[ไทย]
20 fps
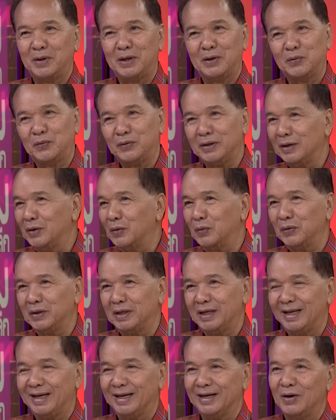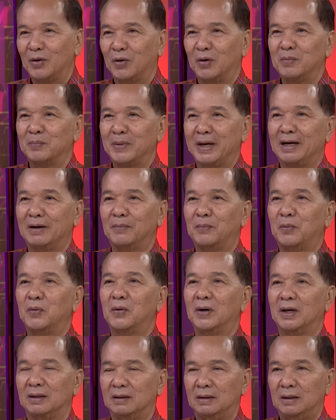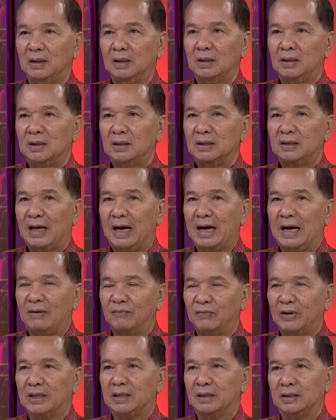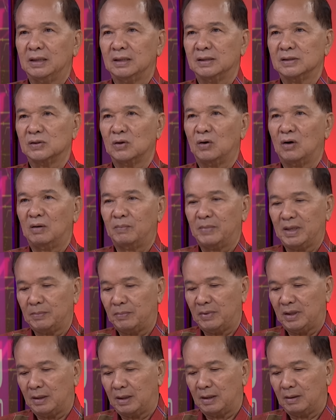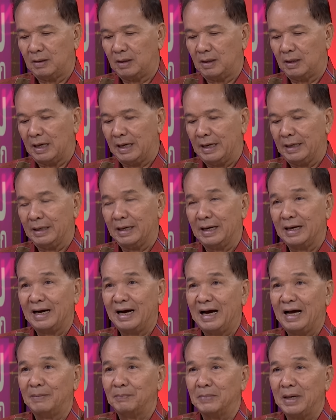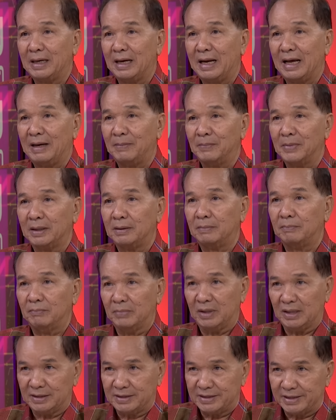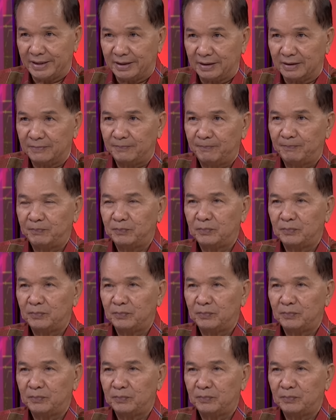คนไม่รู้อีโหนอีเหน่โดนไปกับพวกถามว่า112มันมีการอาฆาตมาดร้ายไหมมีจริง